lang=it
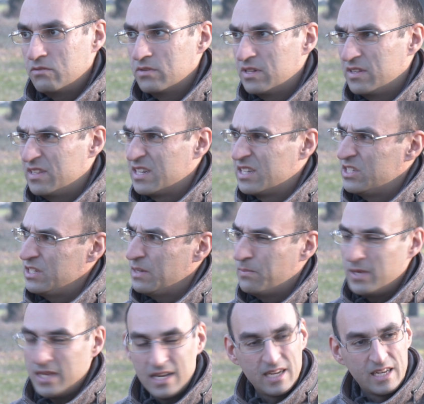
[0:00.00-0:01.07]
di un'energia
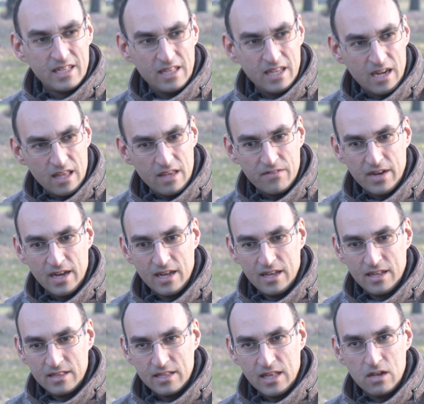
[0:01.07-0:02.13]
piena che deriva
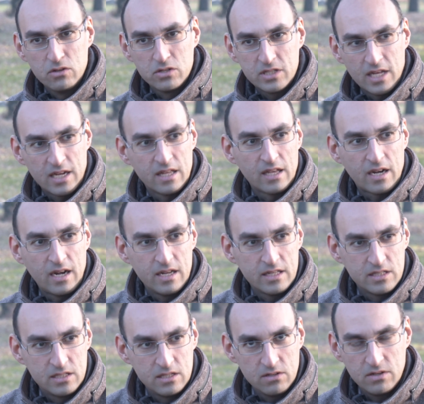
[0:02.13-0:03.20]
dallo stare in
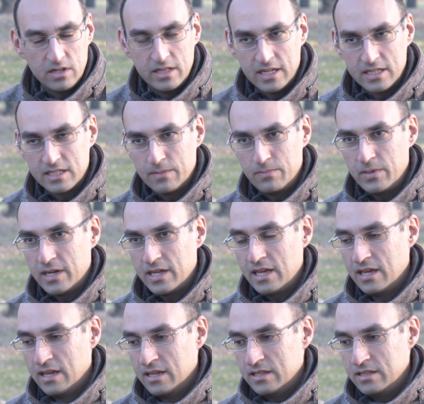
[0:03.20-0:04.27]
relazione, dal sapere
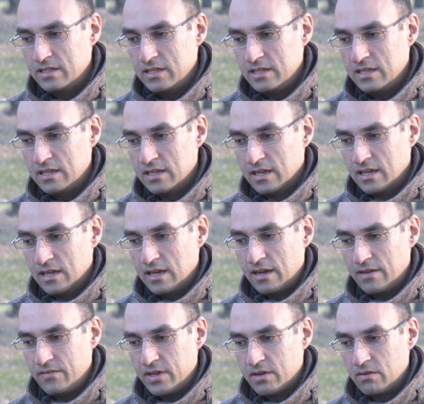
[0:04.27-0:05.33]
di
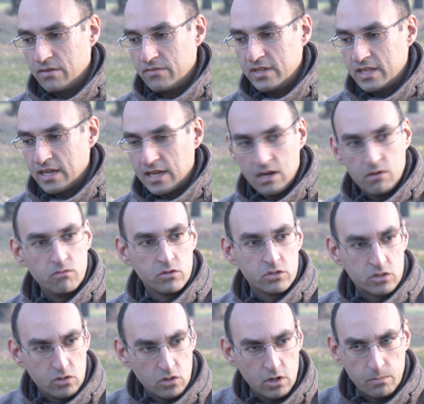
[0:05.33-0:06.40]
avere una vita che ha uno
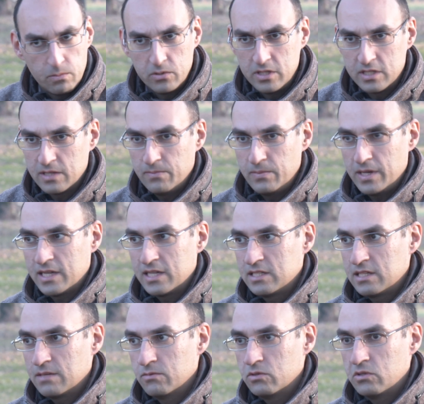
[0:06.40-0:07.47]
scopo, di sapere che
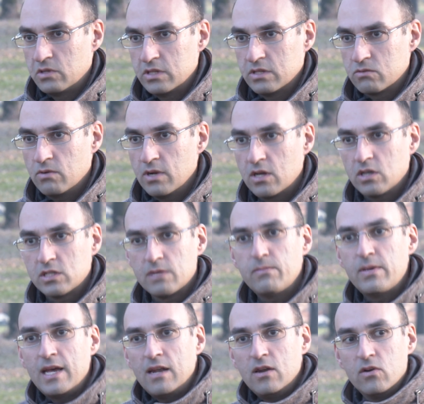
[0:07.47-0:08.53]
stiamo donando qualcosa,
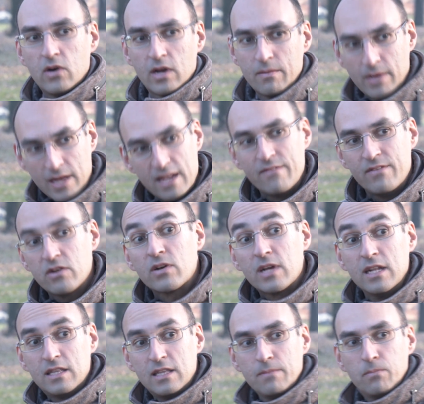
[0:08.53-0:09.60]
beh allora, magari è vero
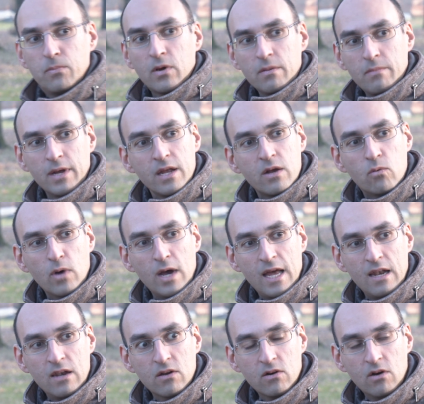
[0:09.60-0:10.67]
che il tempo rimane
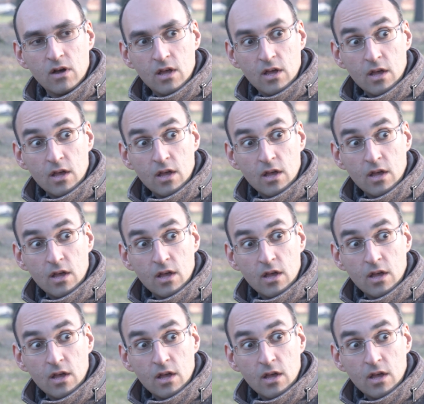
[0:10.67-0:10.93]
quello,